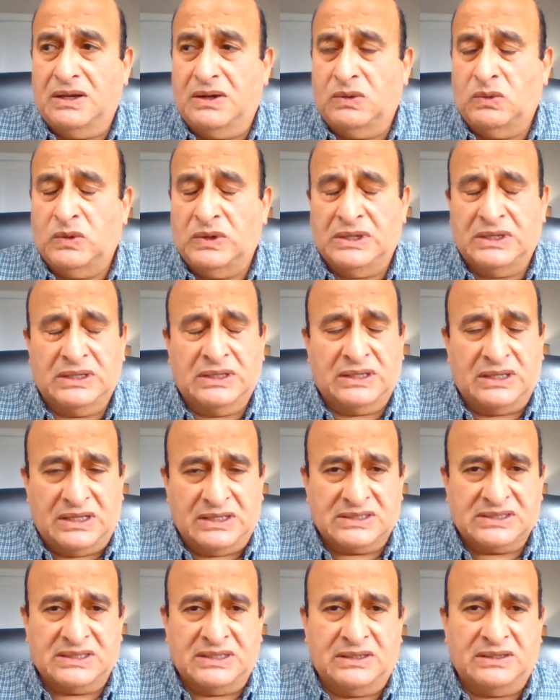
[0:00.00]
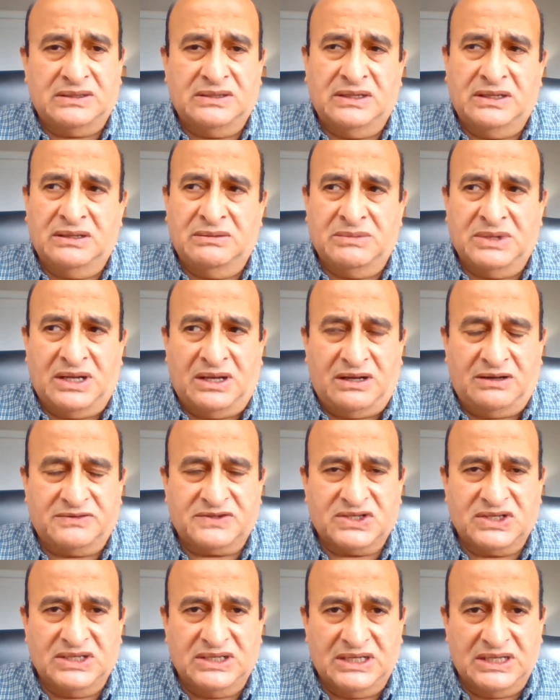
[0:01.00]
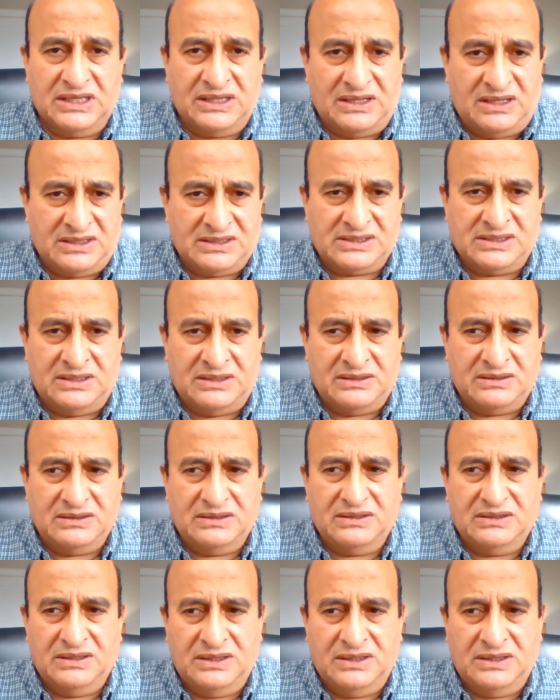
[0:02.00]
والأزهر للي ما يعرفش الأزهر